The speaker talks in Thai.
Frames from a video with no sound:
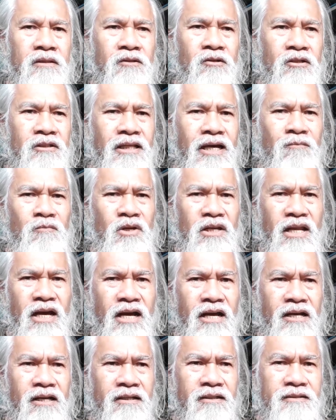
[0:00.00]
นอนตามเวลา
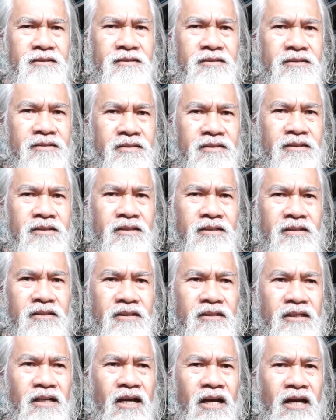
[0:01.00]

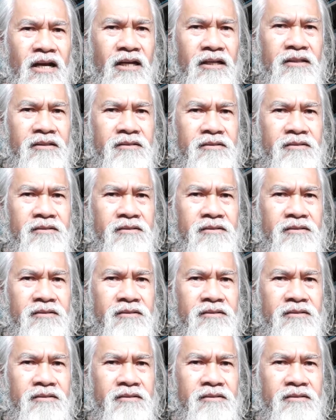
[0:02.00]
กินอาหาร